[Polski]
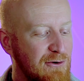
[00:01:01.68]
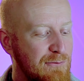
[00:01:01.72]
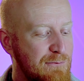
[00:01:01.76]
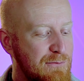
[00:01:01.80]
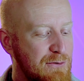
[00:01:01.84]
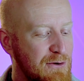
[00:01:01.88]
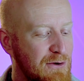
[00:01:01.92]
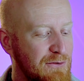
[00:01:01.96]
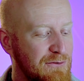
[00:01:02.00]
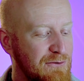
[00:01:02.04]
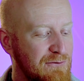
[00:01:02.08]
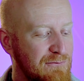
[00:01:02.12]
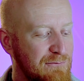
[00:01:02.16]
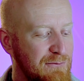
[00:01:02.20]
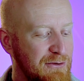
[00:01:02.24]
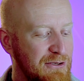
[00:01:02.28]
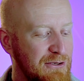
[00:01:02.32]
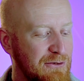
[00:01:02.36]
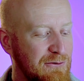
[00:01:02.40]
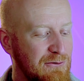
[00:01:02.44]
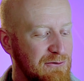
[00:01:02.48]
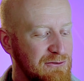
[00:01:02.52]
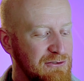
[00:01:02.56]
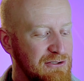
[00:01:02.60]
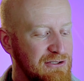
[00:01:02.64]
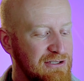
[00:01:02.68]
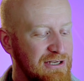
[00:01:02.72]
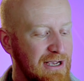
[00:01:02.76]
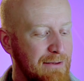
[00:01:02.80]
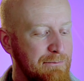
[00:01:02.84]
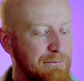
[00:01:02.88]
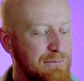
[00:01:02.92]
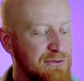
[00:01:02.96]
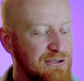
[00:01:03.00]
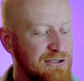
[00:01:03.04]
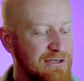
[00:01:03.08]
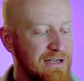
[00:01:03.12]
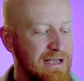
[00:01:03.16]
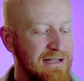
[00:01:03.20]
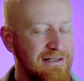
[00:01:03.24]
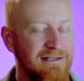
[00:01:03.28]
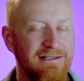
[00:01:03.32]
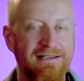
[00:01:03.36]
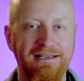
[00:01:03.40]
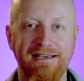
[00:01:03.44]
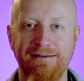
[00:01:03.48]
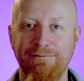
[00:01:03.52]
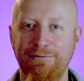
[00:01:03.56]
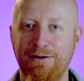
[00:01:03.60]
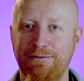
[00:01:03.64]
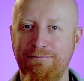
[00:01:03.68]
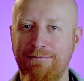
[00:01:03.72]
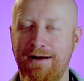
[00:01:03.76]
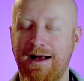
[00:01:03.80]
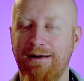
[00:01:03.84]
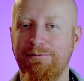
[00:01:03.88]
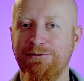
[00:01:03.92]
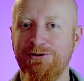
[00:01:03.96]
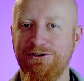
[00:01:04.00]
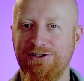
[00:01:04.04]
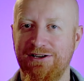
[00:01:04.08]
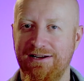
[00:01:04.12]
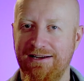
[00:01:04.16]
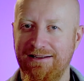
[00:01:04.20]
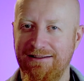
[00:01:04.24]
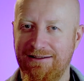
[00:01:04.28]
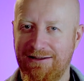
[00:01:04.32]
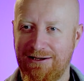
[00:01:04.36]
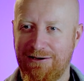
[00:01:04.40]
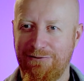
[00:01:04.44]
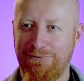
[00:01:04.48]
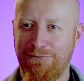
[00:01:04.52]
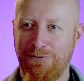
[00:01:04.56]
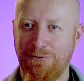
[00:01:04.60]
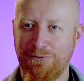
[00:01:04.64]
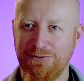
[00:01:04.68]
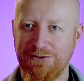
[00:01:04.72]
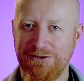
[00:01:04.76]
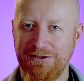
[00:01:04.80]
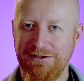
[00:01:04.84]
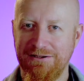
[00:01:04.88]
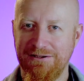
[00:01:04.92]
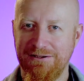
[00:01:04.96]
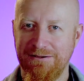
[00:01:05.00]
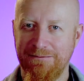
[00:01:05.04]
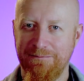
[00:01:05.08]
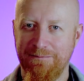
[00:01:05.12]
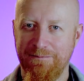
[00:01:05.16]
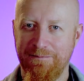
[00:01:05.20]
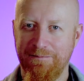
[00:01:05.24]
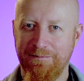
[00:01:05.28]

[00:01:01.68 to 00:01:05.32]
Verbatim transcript: obroną mojego życia, przed kim mam się trwożyć?